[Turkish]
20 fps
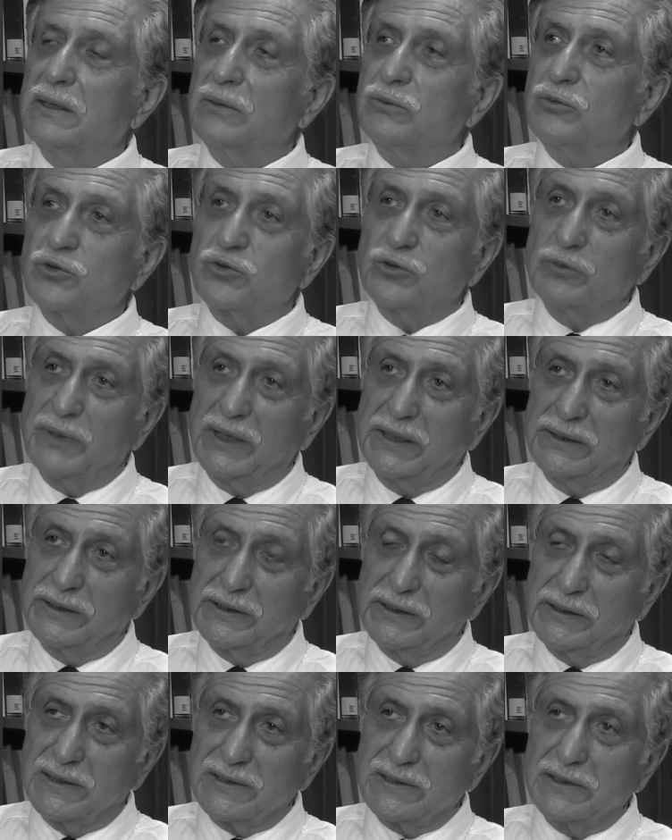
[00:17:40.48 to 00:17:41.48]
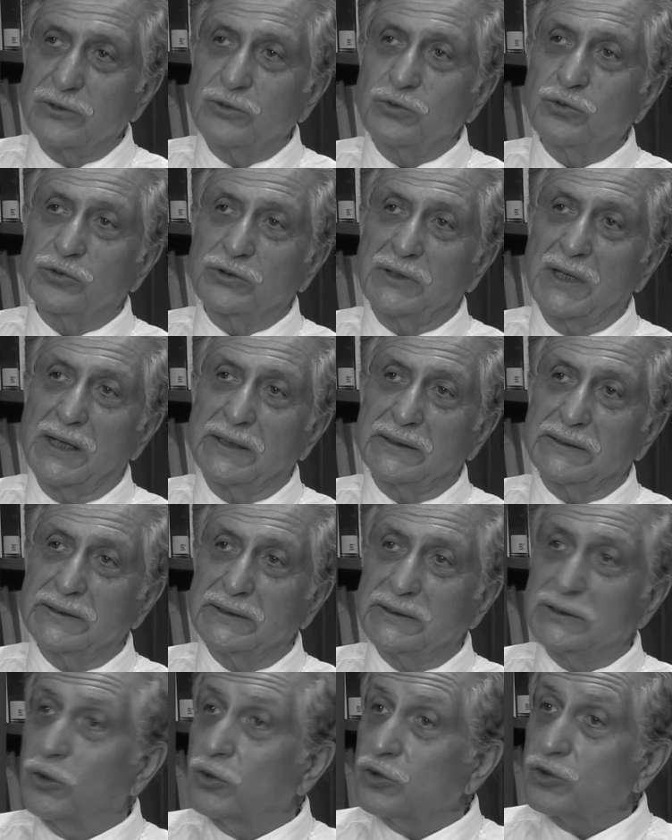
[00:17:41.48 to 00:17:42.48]
Müslümanları nasıl
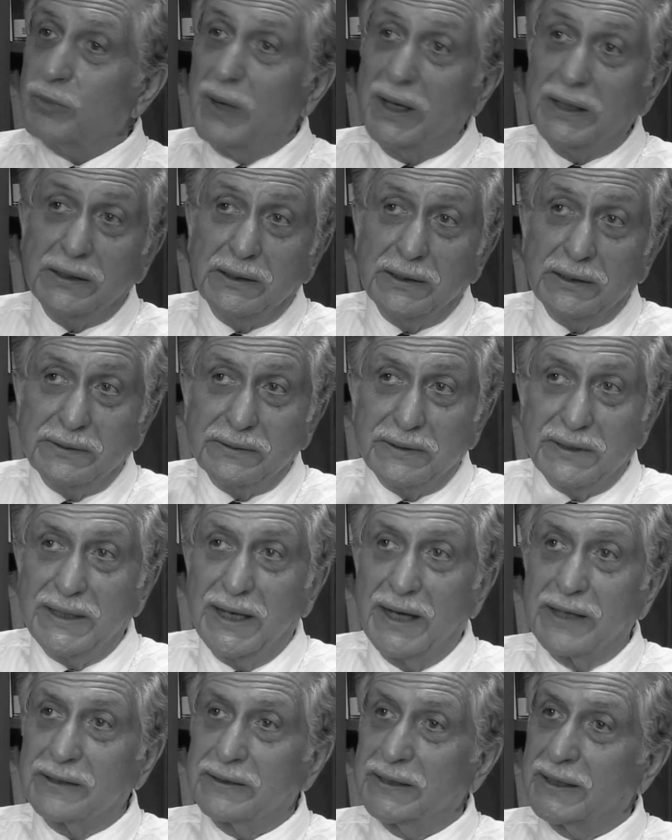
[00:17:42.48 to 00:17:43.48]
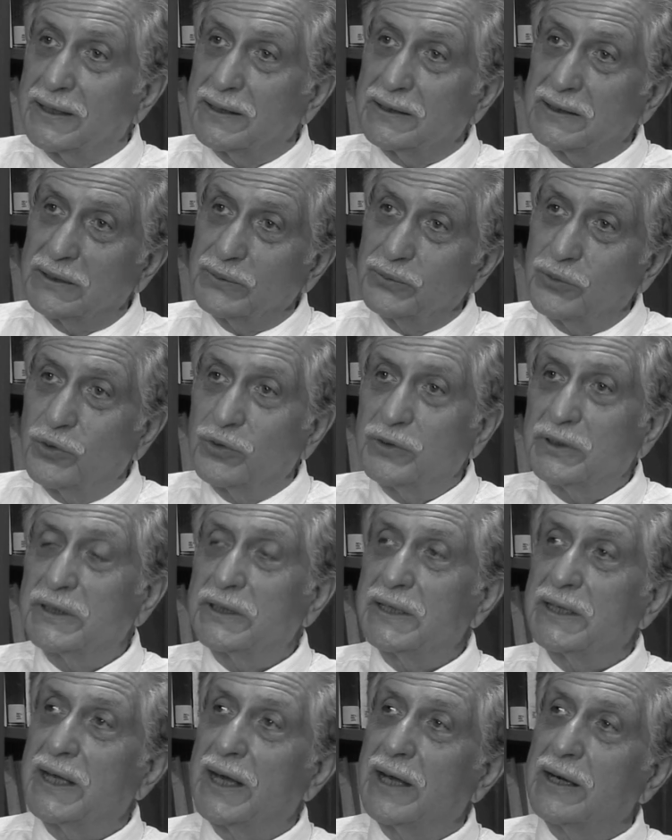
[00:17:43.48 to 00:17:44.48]
kurtardığını, Osmanlı diyarına getirip
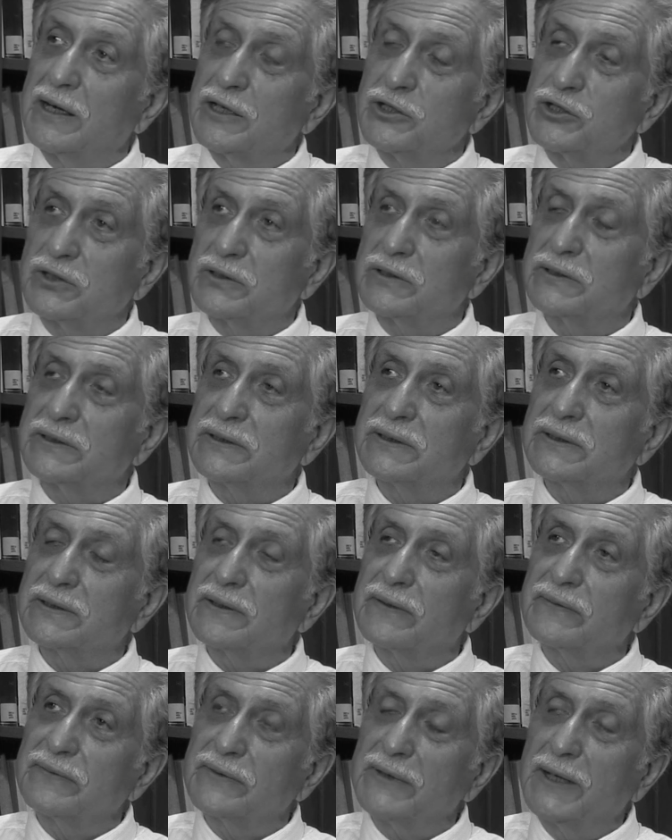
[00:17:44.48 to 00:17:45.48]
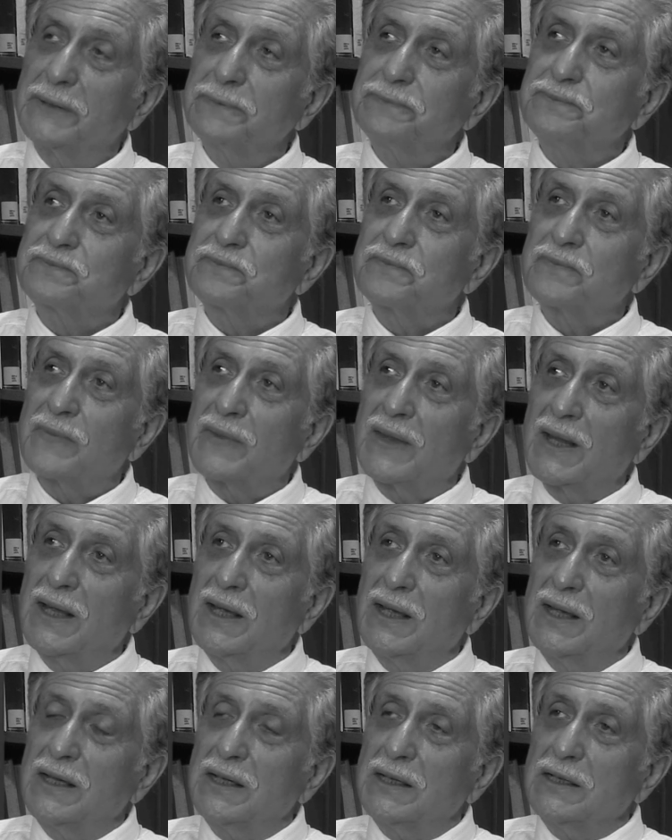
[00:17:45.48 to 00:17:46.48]
onları yerleştirdiğini falan.
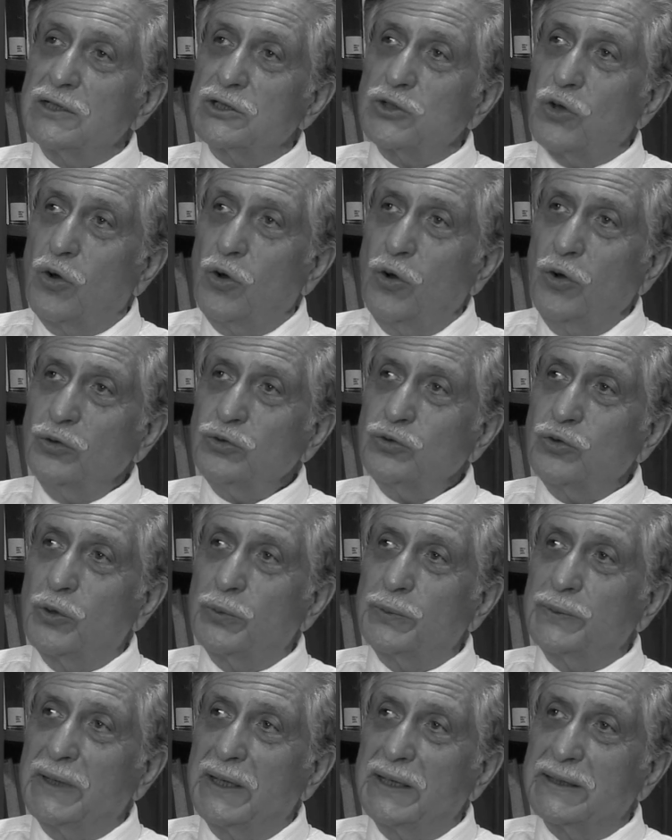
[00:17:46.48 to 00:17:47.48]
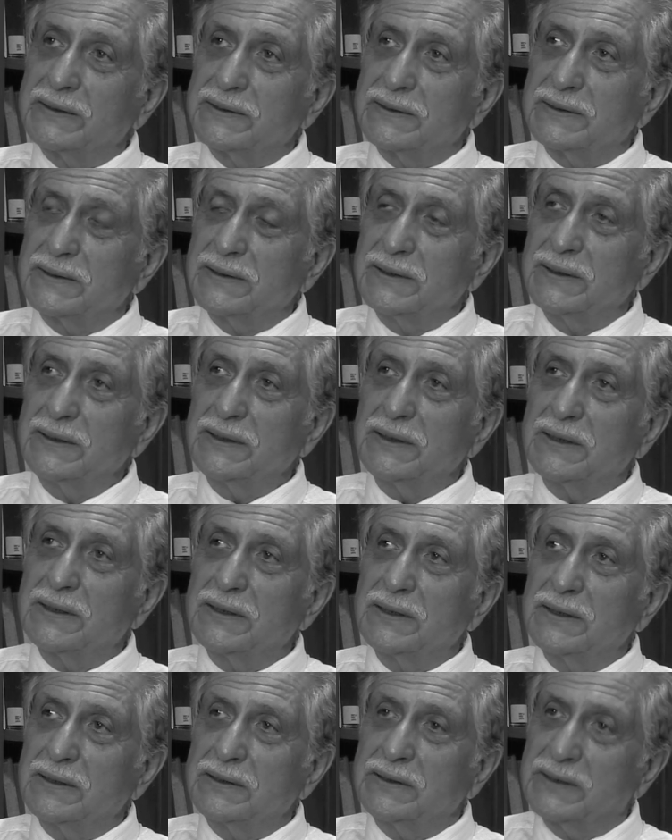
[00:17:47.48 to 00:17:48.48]
İşte o toplantı
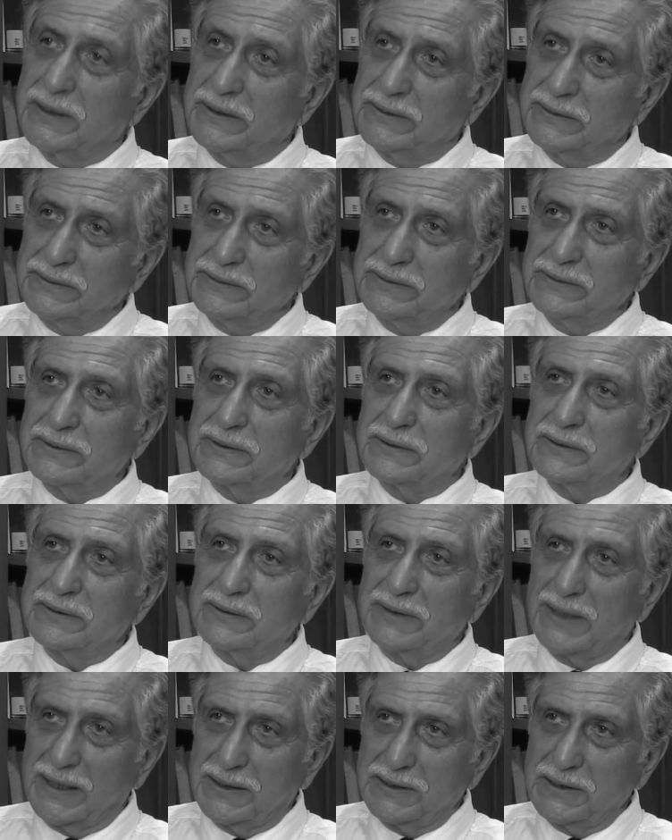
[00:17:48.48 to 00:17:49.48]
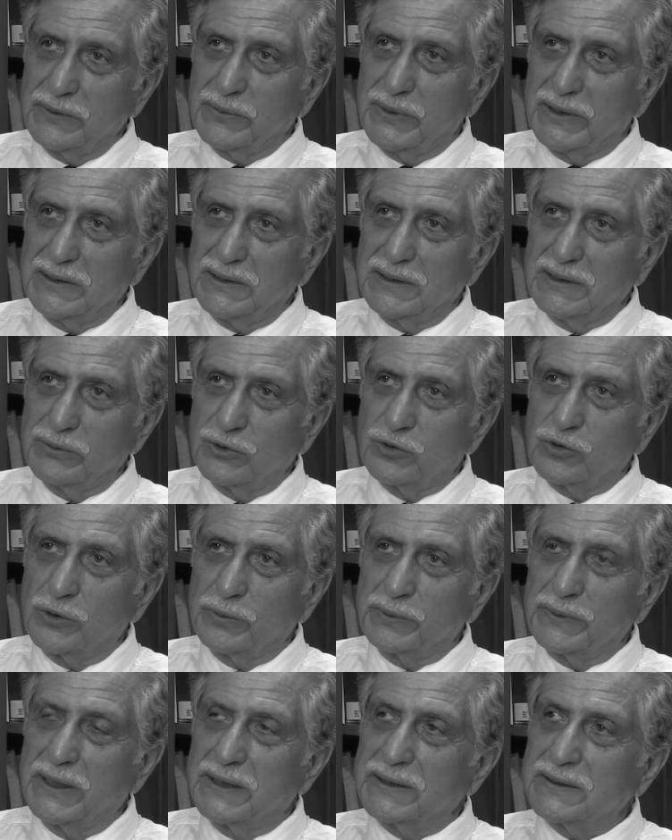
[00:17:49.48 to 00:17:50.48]
e, kralın e, tertip ettiği bir
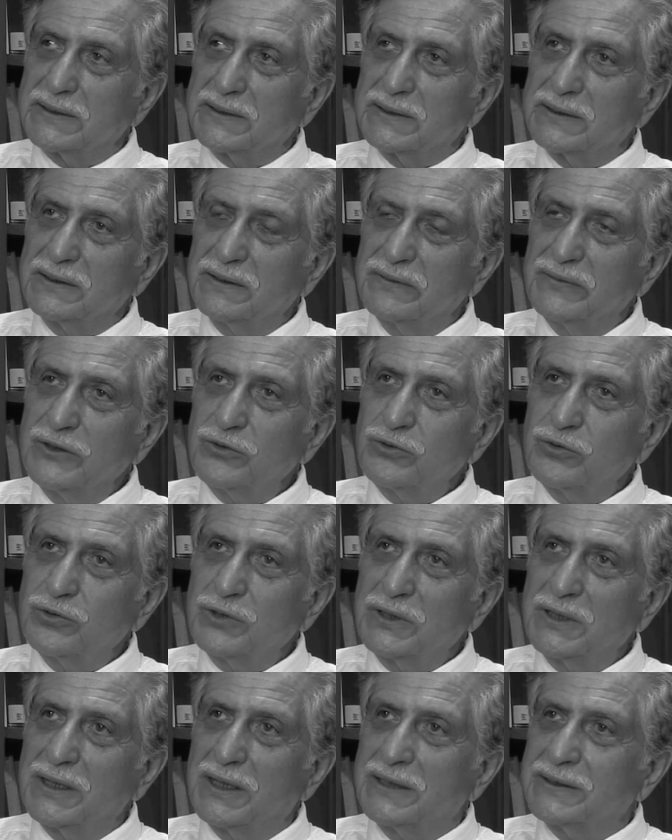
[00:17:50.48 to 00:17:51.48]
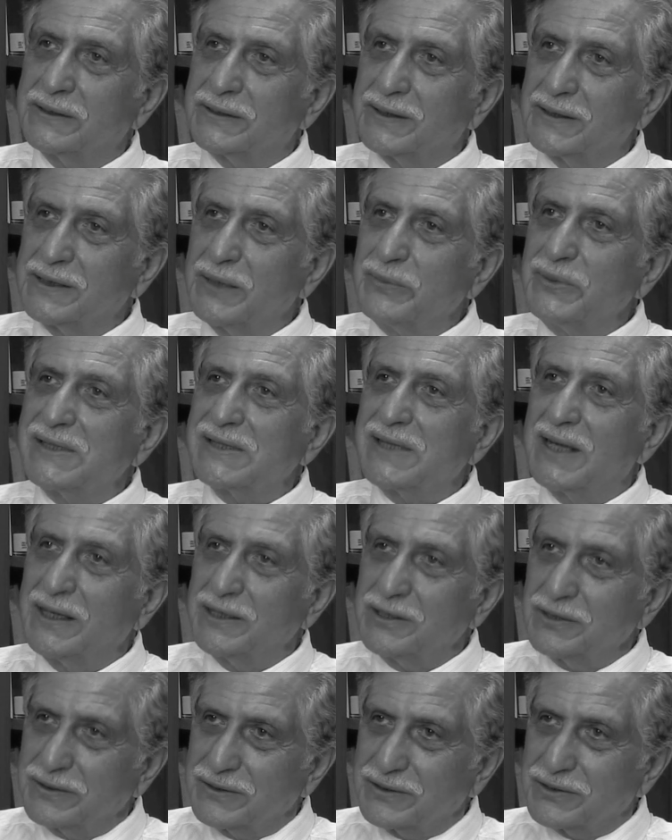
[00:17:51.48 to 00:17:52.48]
toplantıydı ve Türkiye adına da
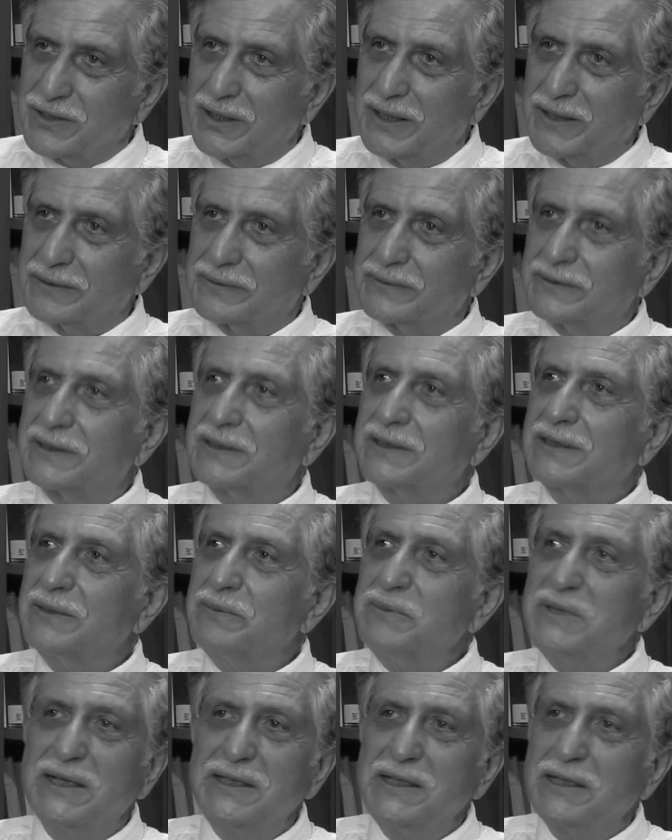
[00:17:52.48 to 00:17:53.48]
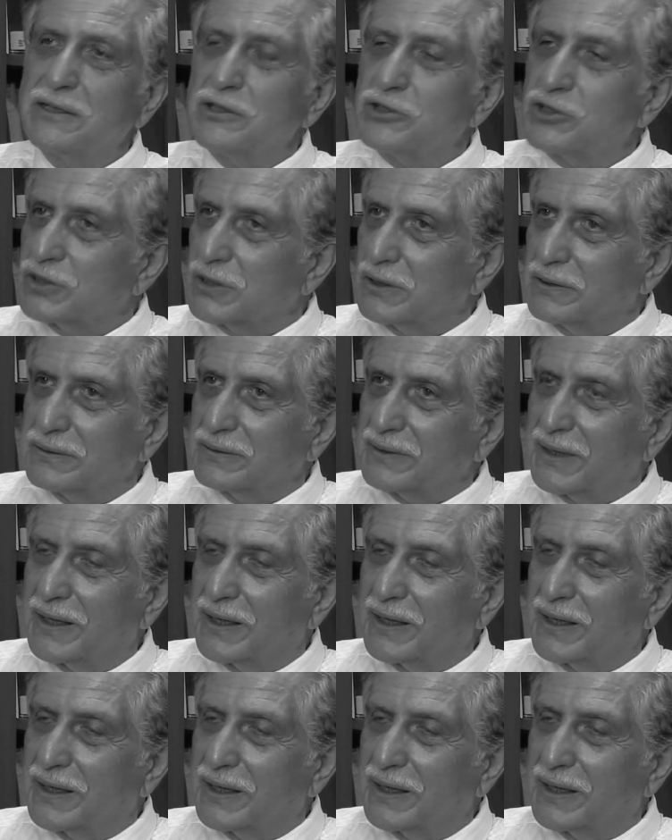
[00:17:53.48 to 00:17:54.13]
bizler çağrıldık. Kim? Yedi kişi.